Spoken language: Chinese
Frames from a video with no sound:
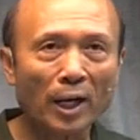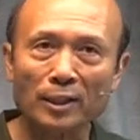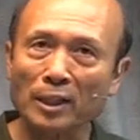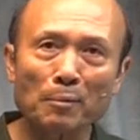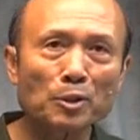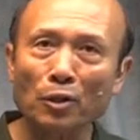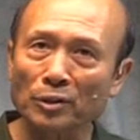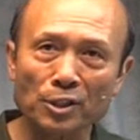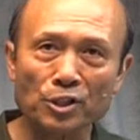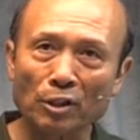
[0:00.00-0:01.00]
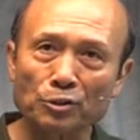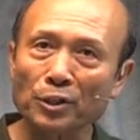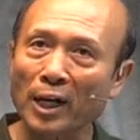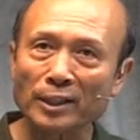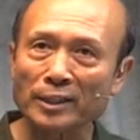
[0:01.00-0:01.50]
啊，他们用的时候
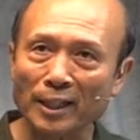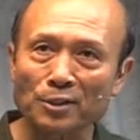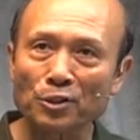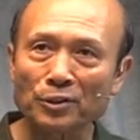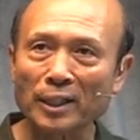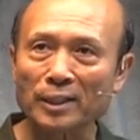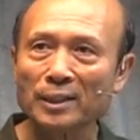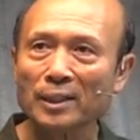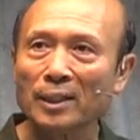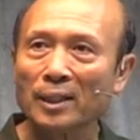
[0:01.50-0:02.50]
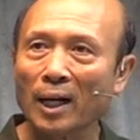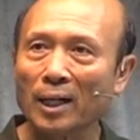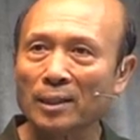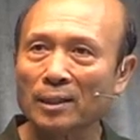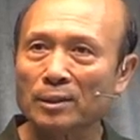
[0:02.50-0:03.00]
就很严重的，
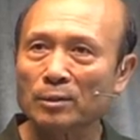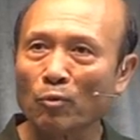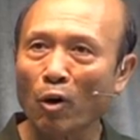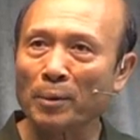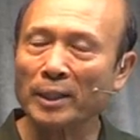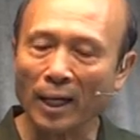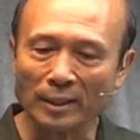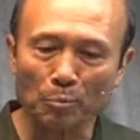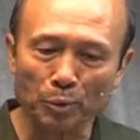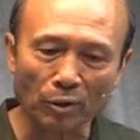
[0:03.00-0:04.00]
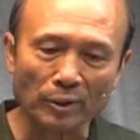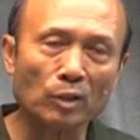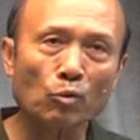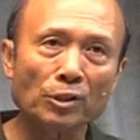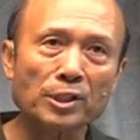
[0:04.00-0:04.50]
啊，我们看到不同
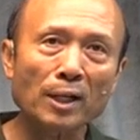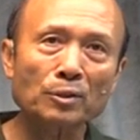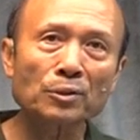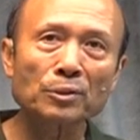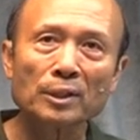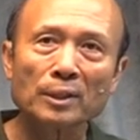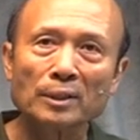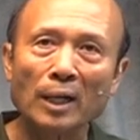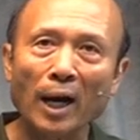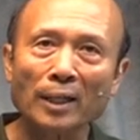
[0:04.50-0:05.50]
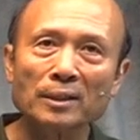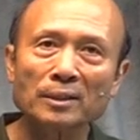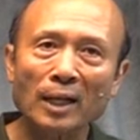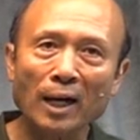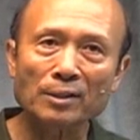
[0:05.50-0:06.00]
的国家都很
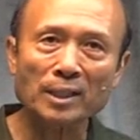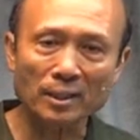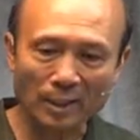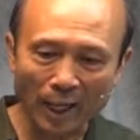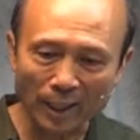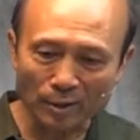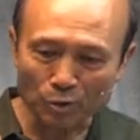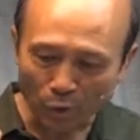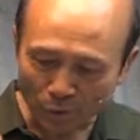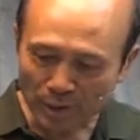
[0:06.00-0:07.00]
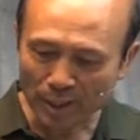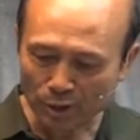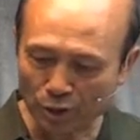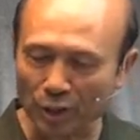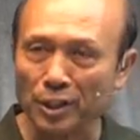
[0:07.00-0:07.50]
好像很容易
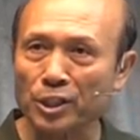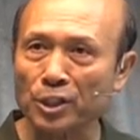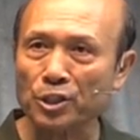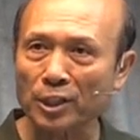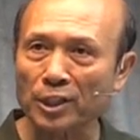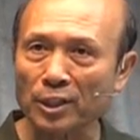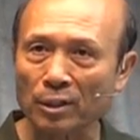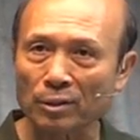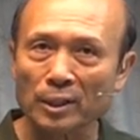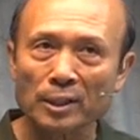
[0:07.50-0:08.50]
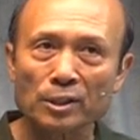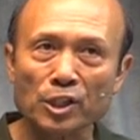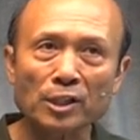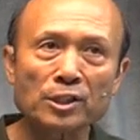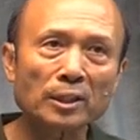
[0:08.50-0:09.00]
随时随地有
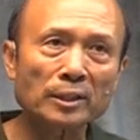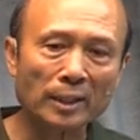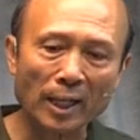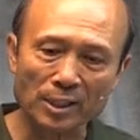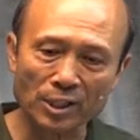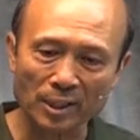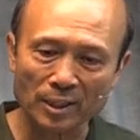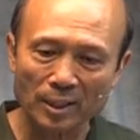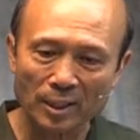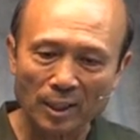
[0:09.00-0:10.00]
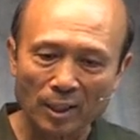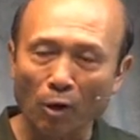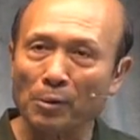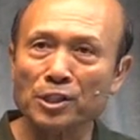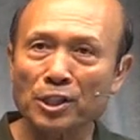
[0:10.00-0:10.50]
战争的开始。
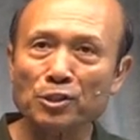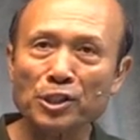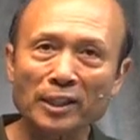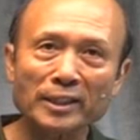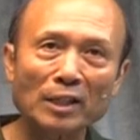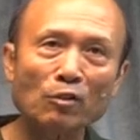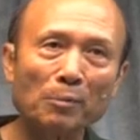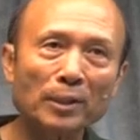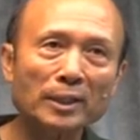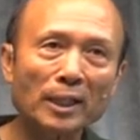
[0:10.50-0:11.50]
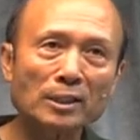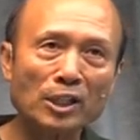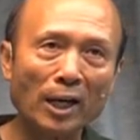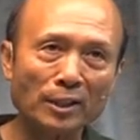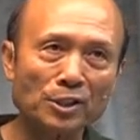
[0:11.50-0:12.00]
我们求神给我们更
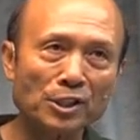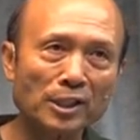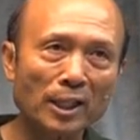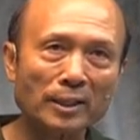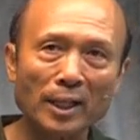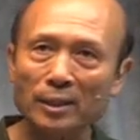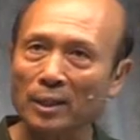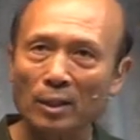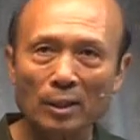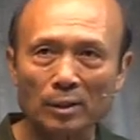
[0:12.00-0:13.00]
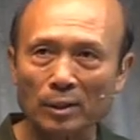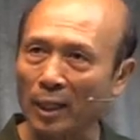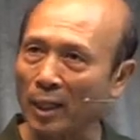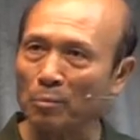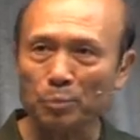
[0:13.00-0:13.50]
长的时间，但
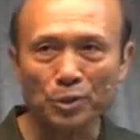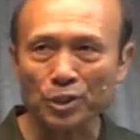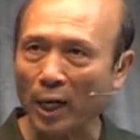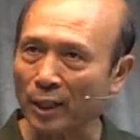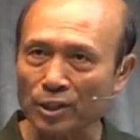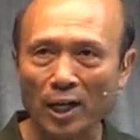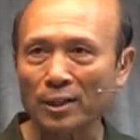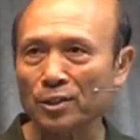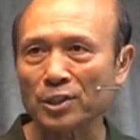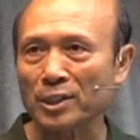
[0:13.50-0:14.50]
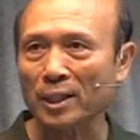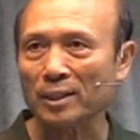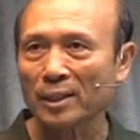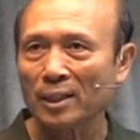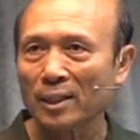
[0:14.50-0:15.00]
可能不是很长的时间，
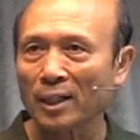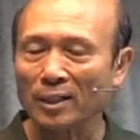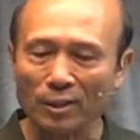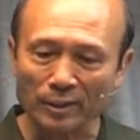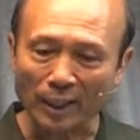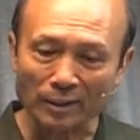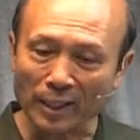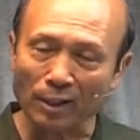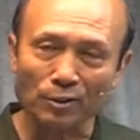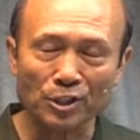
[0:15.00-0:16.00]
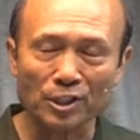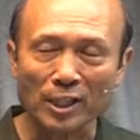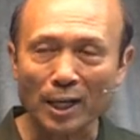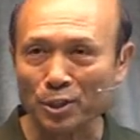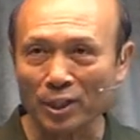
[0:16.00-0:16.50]
能够等到
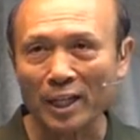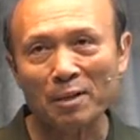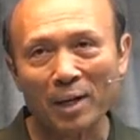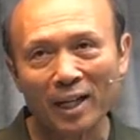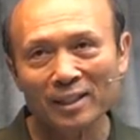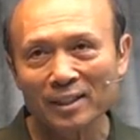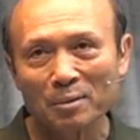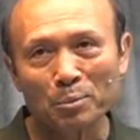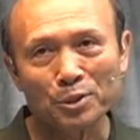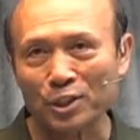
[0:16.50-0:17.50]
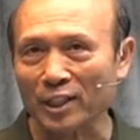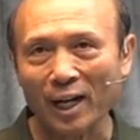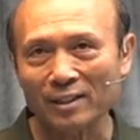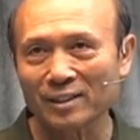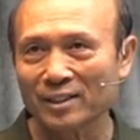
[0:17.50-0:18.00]
三十年吗？不知
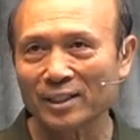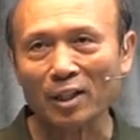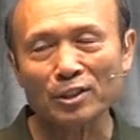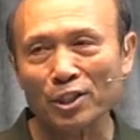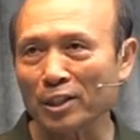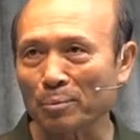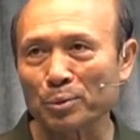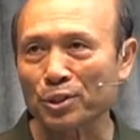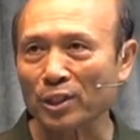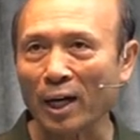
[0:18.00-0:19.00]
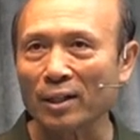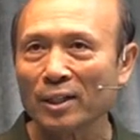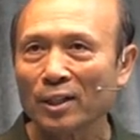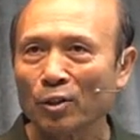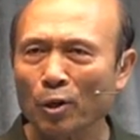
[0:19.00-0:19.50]
道。这个真的不知道
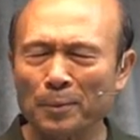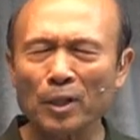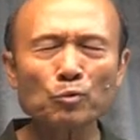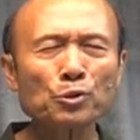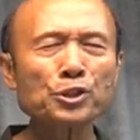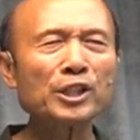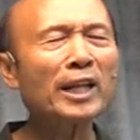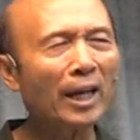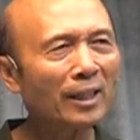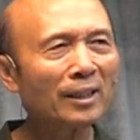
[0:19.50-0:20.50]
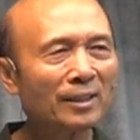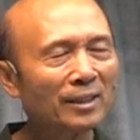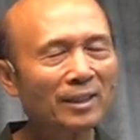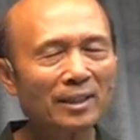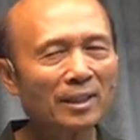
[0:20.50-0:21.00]
会不会五十年呢？
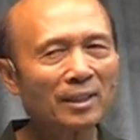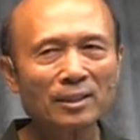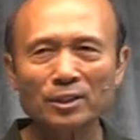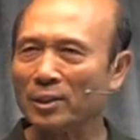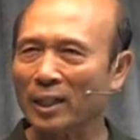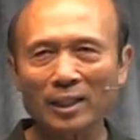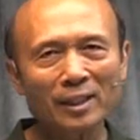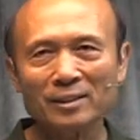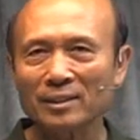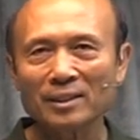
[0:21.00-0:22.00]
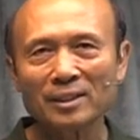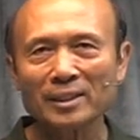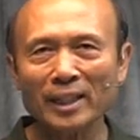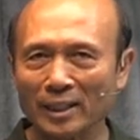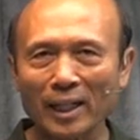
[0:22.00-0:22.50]
就可能
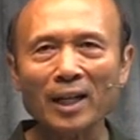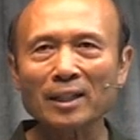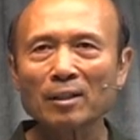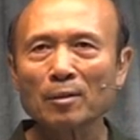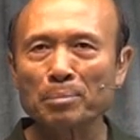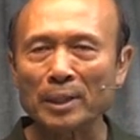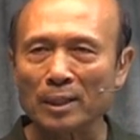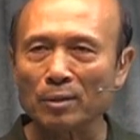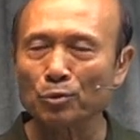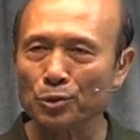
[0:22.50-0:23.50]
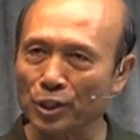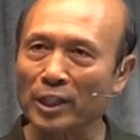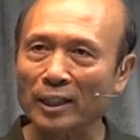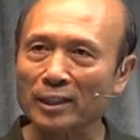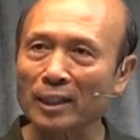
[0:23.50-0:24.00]
应该比五十
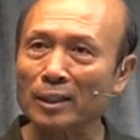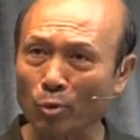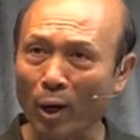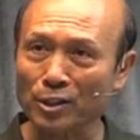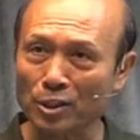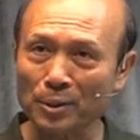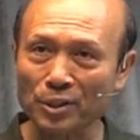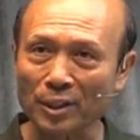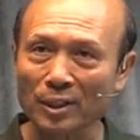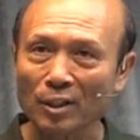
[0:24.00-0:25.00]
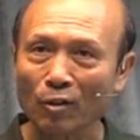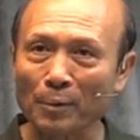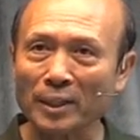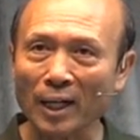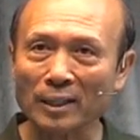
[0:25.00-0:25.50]
年更短，是不是？
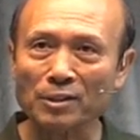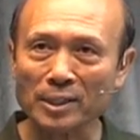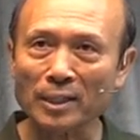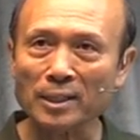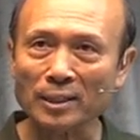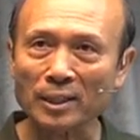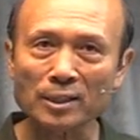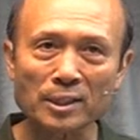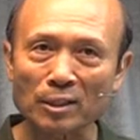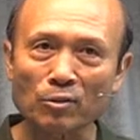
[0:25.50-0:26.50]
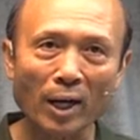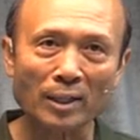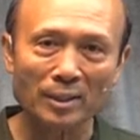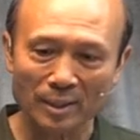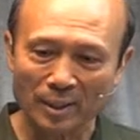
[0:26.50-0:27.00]
我们看到现在这个情
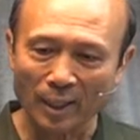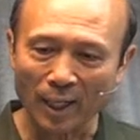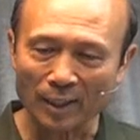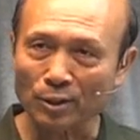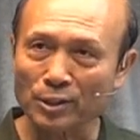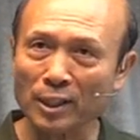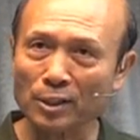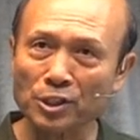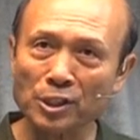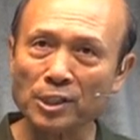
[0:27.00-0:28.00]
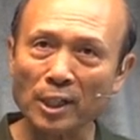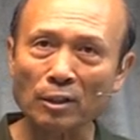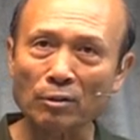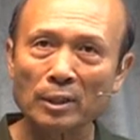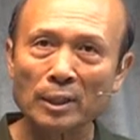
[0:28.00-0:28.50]
况，啊，这个世界
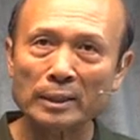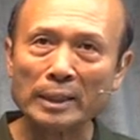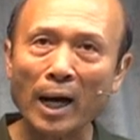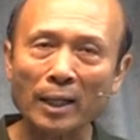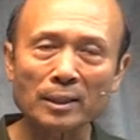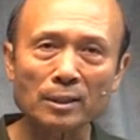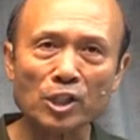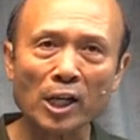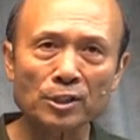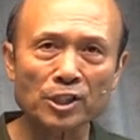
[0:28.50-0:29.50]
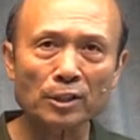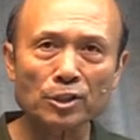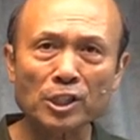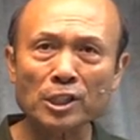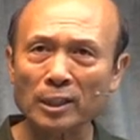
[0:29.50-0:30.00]
有大的战争，
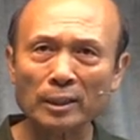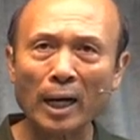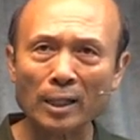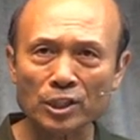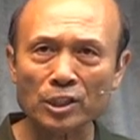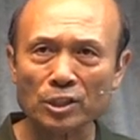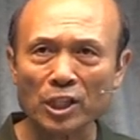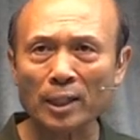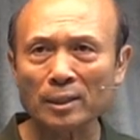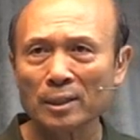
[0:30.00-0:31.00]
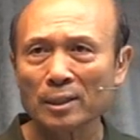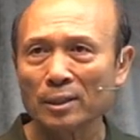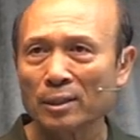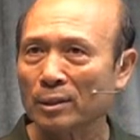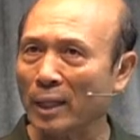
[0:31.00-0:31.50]
世界大战，
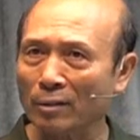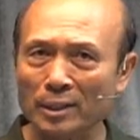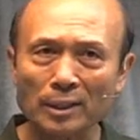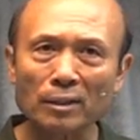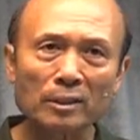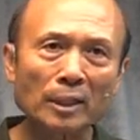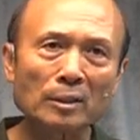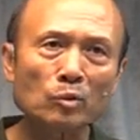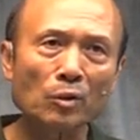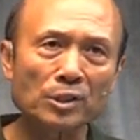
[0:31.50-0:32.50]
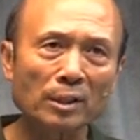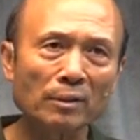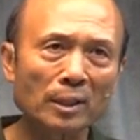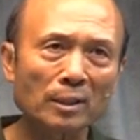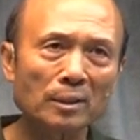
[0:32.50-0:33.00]
到底要等多
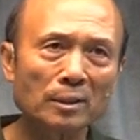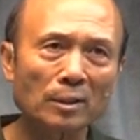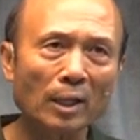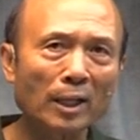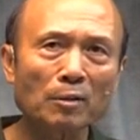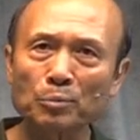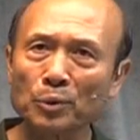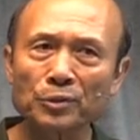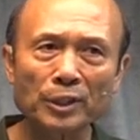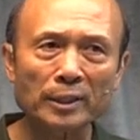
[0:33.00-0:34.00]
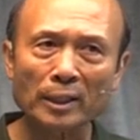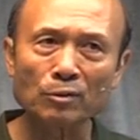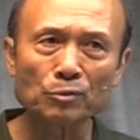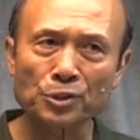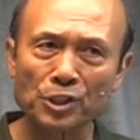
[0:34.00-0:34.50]
久了？可能不会等
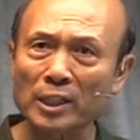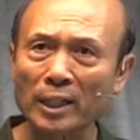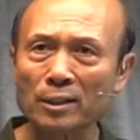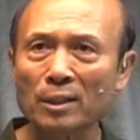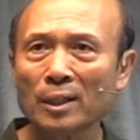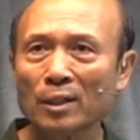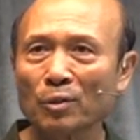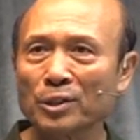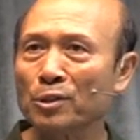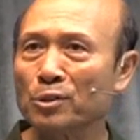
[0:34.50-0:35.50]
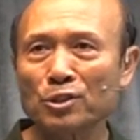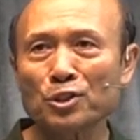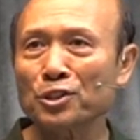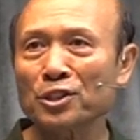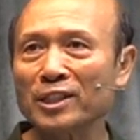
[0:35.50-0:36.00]
五十年。我就
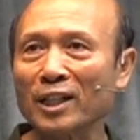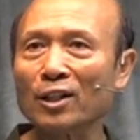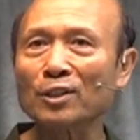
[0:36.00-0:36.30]
就是这